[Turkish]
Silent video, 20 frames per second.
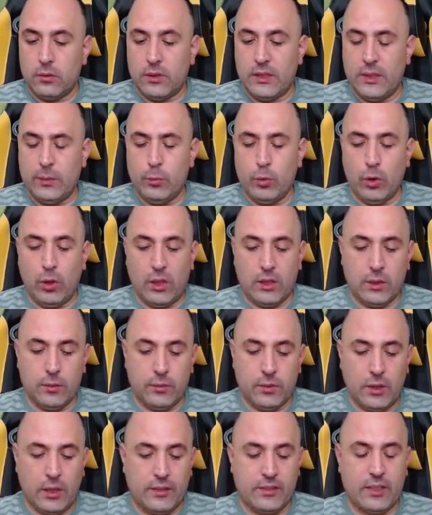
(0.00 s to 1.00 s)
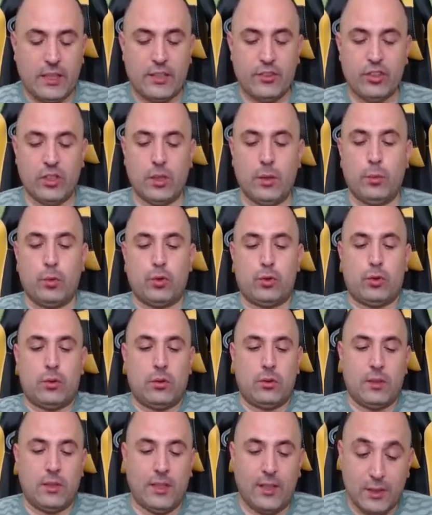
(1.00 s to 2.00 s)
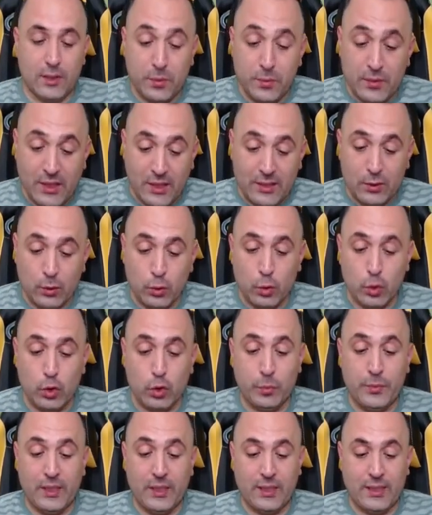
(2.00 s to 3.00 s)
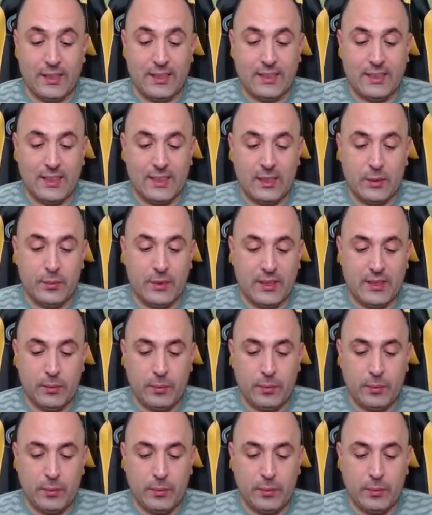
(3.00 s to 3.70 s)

Kimdi o adam? Ha, Sergio Ramos. Adamın adını unuttum bir ara kilitlendim ya.